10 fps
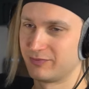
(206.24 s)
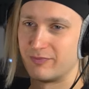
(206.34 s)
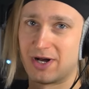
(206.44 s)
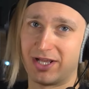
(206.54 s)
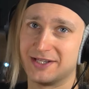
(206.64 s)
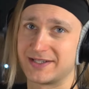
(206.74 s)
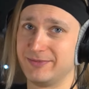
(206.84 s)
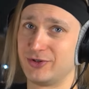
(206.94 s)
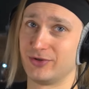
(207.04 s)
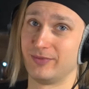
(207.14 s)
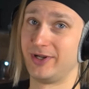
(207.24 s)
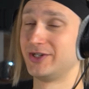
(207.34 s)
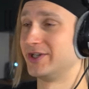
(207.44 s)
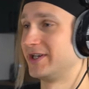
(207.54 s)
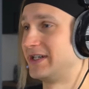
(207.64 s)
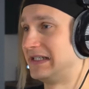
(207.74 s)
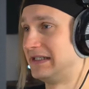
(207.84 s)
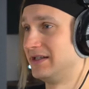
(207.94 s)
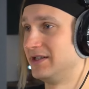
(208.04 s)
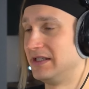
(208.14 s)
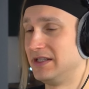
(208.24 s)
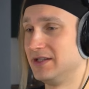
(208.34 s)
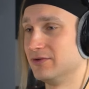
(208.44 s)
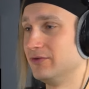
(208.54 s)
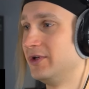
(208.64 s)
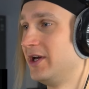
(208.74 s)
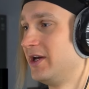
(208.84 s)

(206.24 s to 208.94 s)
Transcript: баланс смещен ближе к низу.